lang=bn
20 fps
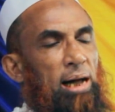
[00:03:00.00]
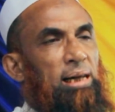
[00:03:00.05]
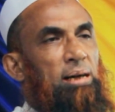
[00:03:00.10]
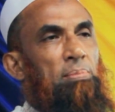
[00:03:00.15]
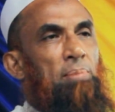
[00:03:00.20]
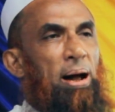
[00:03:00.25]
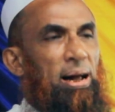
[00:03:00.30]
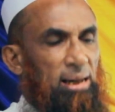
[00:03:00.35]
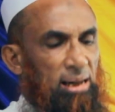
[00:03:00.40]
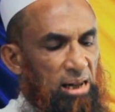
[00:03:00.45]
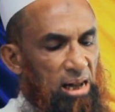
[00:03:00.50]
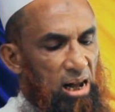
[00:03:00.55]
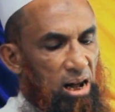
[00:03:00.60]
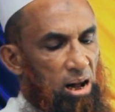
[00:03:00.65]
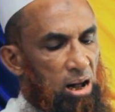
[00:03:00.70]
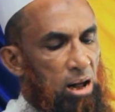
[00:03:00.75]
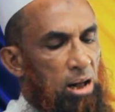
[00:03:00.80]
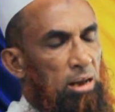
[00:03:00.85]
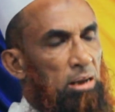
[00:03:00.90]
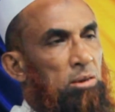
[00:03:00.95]
আইয়ে ভাঙিয়ে
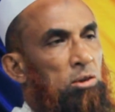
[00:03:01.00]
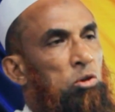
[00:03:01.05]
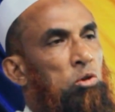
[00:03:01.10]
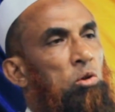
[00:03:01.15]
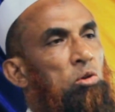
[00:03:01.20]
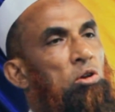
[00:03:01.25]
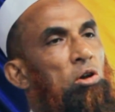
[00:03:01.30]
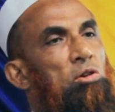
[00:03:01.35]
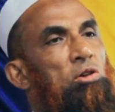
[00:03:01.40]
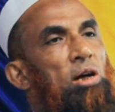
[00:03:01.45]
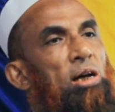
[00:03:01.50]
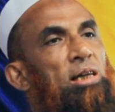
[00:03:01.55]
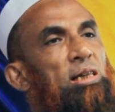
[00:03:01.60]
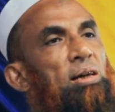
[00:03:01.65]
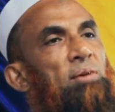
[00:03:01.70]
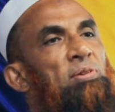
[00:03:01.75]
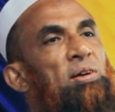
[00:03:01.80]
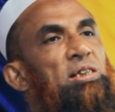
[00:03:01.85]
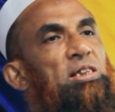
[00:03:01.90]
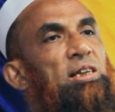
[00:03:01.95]
জুতো তলে
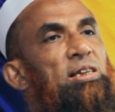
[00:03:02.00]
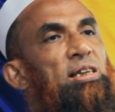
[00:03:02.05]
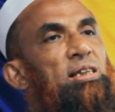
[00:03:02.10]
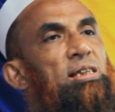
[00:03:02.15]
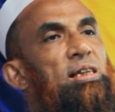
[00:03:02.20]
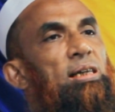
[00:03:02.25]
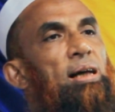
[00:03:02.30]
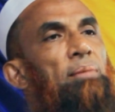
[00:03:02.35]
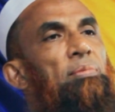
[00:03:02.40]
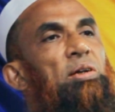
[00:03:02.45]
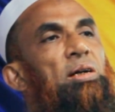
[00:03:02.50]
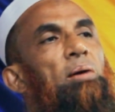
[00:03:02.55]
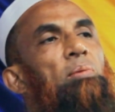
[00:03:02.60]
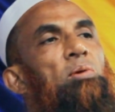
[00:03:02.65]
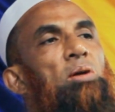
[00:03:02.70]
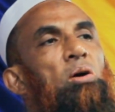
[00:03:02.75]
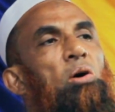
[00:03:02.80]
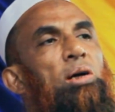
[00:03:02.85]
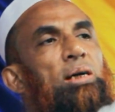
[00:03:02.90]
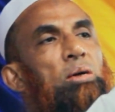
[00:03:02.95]
দিয়ে ফেসে দিয়েছে আমি খাবো
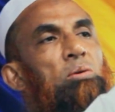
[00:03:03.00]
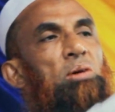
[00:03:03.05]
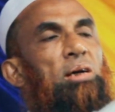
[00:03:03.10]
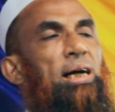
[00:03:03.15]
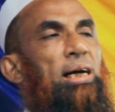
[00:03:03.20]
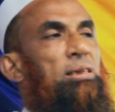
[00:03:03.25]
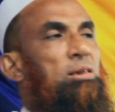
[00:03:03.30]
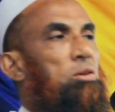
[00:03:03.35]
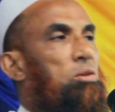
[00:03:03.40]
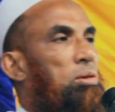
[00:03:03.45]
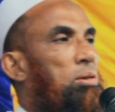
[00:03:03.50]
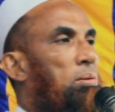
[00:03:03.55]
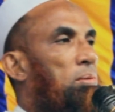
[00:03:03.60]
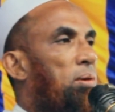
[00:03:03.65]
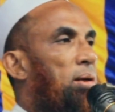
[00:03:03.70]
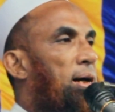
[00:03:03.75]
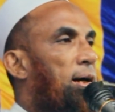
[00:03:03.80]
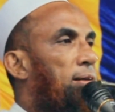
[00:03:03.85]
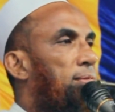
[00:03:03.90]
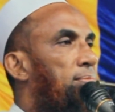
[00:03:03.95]
না কেউ খাতিয়ে দেবো
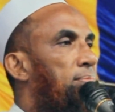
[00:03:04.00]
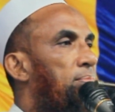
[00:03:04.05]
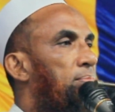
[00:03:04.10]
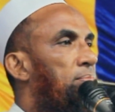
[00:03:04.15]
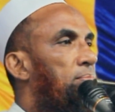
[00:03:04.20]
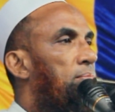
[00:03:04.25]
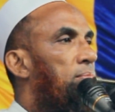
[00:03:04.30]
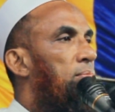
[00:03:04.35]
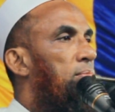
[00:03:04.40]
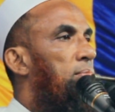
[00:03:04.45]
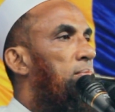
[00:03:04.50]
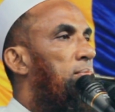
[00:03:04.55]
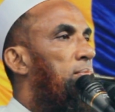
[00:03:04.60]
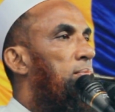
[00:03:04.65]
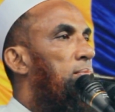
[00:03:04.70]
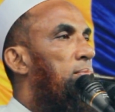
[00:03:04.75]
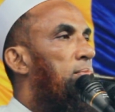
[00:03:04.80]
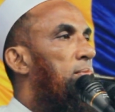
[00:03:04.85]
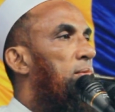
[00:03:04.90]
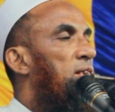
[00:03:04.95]
না
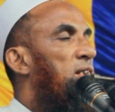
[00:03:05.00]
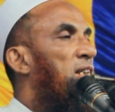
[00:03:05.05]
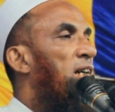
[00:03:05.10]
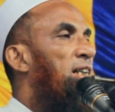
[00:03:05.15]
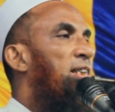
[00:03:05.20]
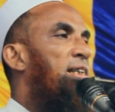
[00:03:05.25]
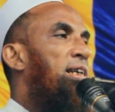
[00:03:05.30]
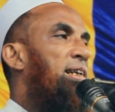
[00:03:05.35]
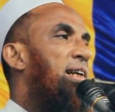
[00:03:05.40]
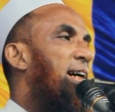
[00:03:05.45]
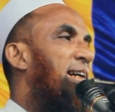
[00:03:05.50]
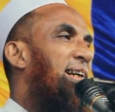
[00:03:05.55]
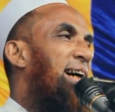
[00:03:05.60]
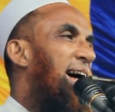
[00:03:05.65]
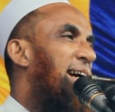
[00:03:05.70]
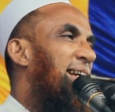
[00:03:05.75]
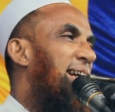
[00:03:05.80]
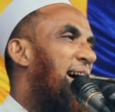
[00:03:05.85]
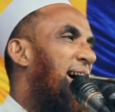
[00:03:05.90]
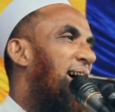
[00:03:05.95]
সেই থেকে আর
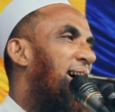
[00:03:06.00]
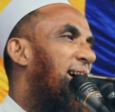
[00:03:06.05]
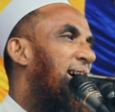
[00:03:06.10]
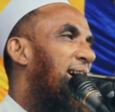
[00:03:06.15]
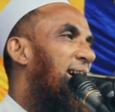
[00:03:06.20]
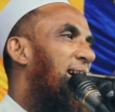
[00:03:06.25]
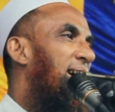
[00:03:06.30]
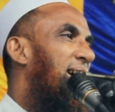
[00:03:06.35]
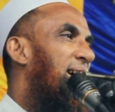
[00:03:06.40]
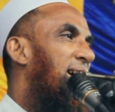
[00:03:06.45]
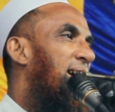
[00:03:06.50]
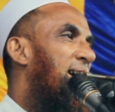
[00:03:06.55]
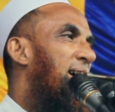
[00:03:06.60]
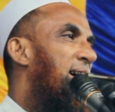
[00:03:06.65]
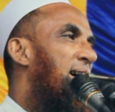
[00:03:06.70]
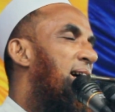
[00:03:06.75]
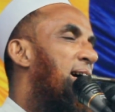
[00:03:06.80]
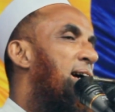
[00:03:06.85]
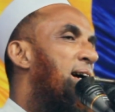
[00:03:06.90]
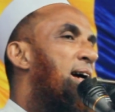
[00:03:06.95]
খায় না
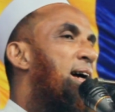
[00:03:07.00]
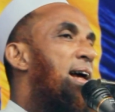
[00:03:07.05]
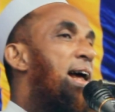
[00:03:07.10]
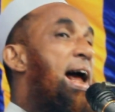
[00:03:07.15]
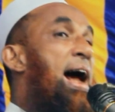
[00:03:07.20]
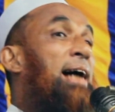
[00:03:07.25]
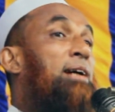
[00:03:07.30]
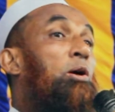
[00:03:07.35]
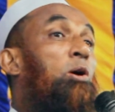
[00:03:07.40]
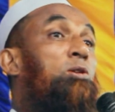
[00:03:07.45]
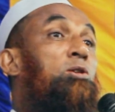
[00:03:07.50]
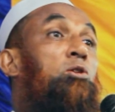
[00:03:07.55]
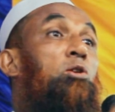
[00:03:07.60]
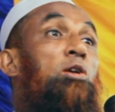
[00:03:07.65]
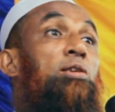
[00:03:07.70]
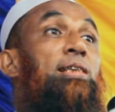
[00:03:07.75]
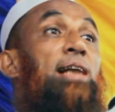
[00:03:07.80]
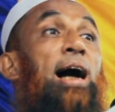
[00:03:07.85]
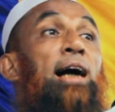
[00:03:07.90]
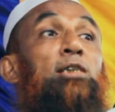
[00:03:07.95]
এক তো
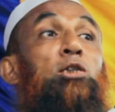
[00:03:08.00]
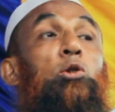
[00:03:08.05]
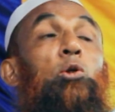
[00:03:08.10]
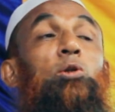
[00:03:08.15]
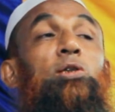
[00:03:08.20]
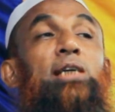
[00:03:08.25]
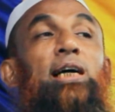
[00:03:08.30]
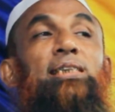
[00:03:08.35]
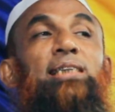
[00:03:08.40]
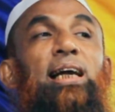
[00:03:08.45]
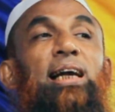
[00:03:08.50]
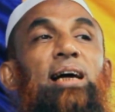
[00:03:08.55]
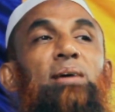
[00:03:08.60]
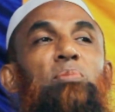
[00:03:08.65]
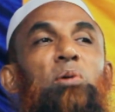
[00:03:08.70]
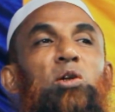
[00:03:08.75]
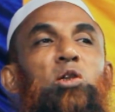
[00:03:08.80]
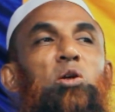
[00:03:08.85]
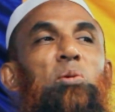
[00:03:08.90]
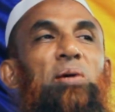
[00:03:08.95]
তাহাজুত কাজা নাই
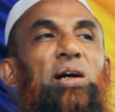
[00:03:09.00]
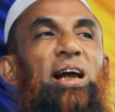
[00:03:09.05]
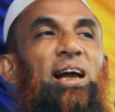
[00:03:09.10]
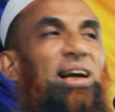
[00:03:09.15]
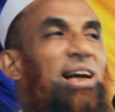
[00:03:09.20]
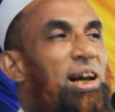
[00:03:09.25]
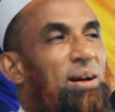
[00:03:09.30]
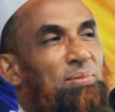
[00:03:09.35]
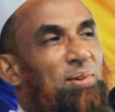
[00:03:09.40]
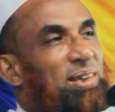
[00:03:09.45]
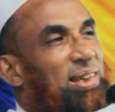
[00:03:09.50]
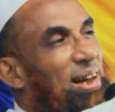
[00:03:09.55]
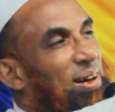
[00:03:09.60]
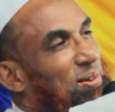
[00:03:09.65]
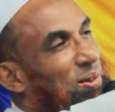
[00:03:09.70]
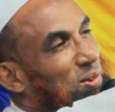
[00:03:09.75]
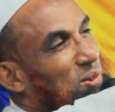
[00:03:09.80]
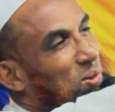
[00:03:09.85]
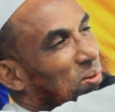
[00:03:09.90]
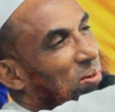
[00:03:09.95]
বর্তমানে আল্লাহর বান্দার
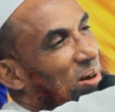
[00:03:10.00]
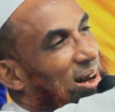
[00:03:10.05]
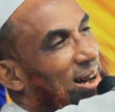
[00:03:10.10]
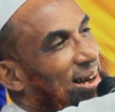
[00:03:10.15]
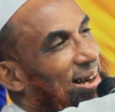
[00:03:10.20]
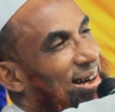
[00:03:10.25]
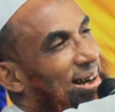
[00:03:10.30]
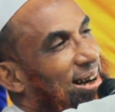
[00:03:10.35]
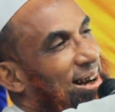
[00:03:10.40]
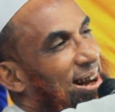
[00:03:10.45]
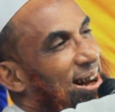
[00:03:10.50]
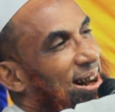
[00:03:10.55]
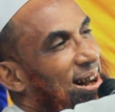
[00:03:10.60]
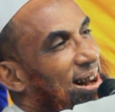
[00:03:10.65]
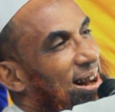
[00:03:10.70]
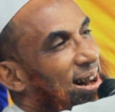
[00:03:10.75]
হ্যাঁ আল্লাহ